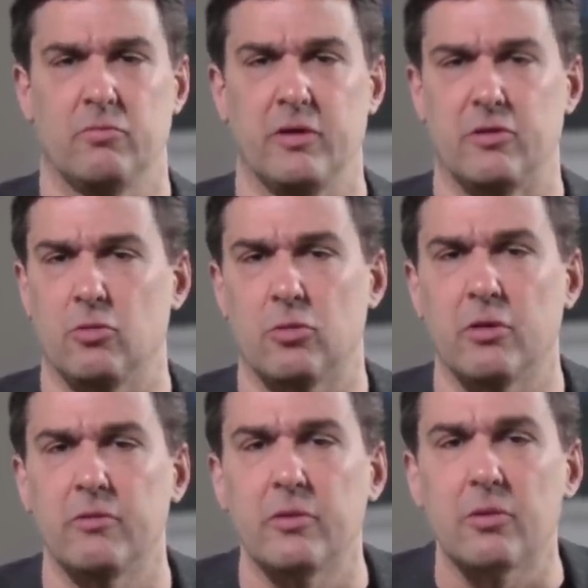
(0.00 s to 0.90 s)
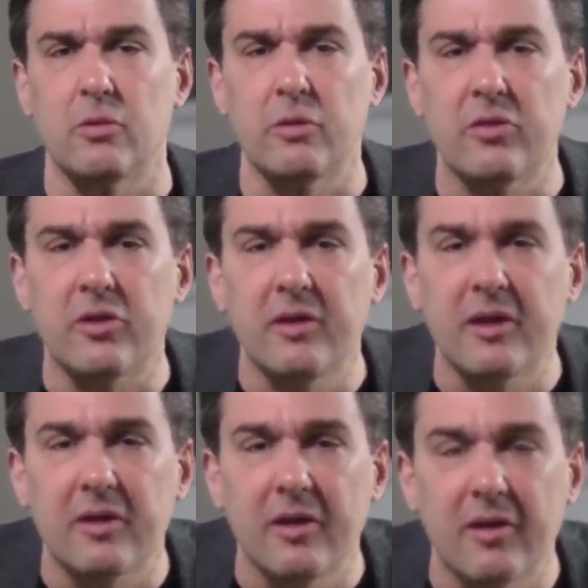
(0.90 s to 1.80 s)
wieso können wir euch
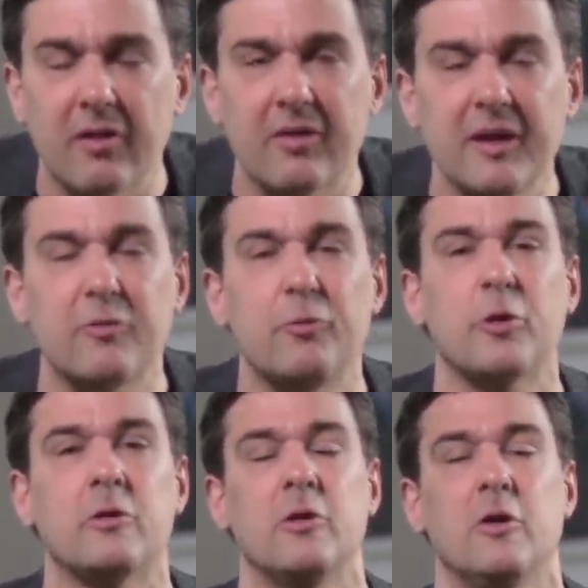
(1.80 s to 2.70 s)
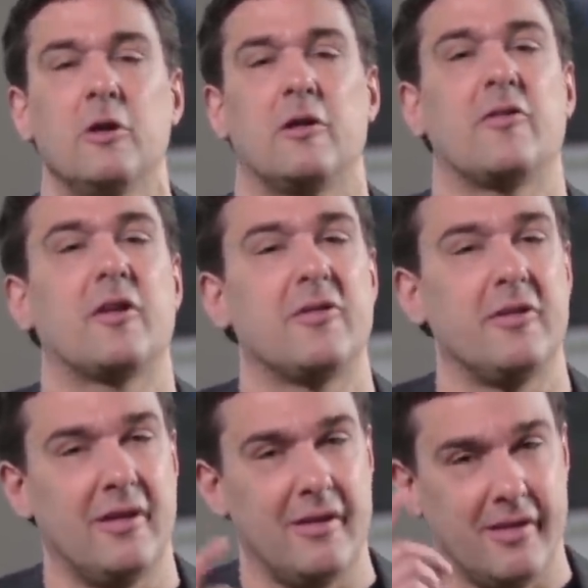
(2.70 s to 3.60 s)
nicht hinters Licht führen? Dann sagen sie,
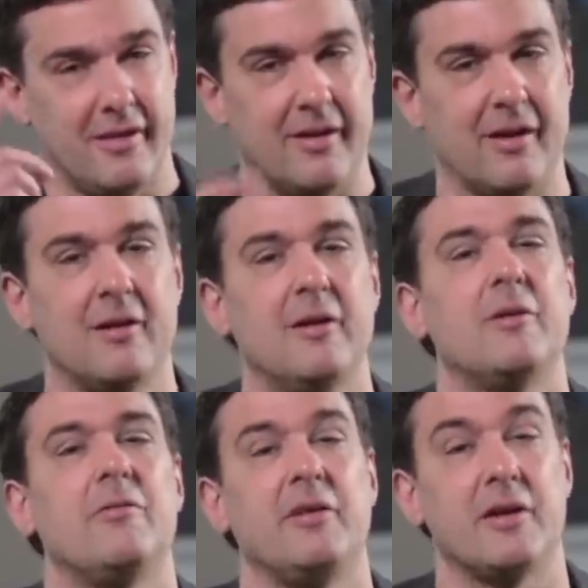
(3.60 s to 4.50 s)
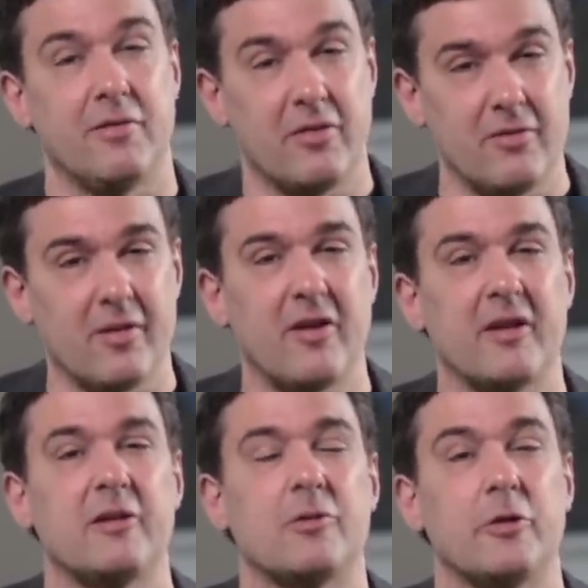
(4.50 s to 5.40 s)
ja, ja, ja, wir wissen, was
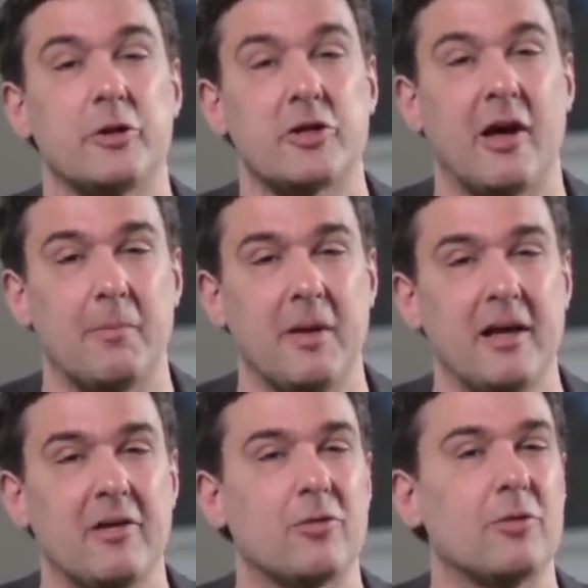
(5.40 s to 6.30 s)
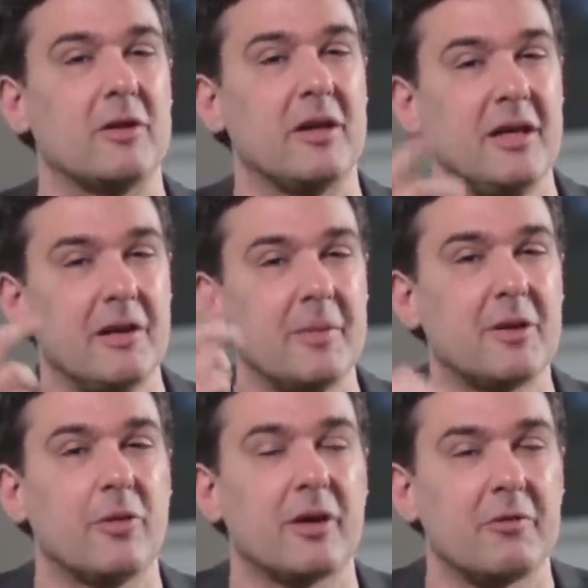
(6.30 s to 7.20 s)
eine deutsche Armee ist und ihr
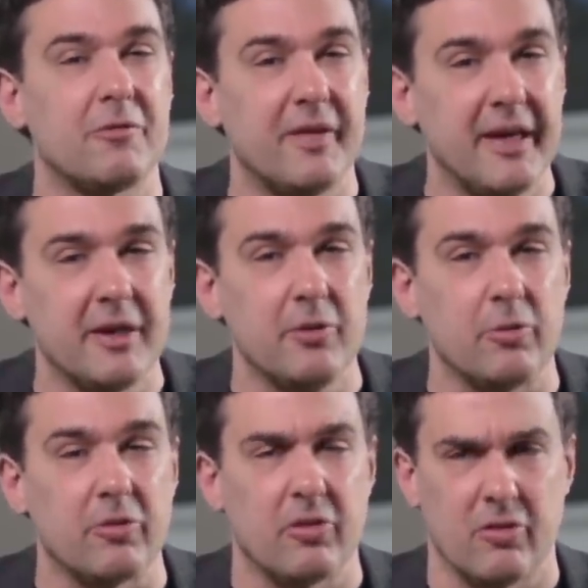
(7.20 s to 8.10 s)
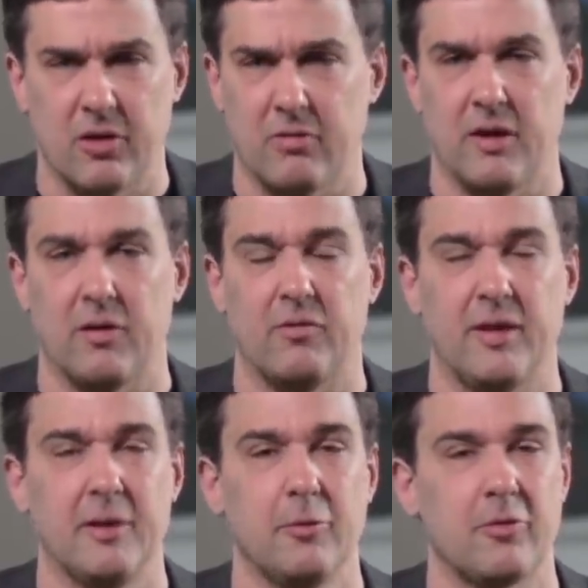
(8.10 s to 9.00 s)
mit euren Fake News. Dann sage ich, welche
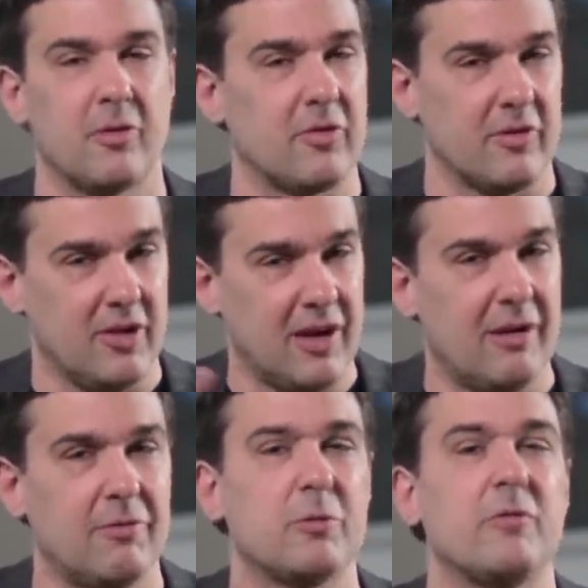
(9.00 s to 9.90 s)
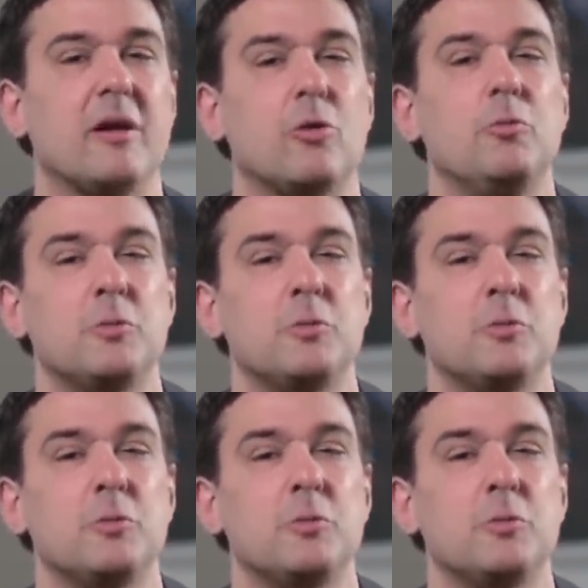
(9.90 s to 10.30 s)
Fake News? Dann sagen sie, ja, von wegen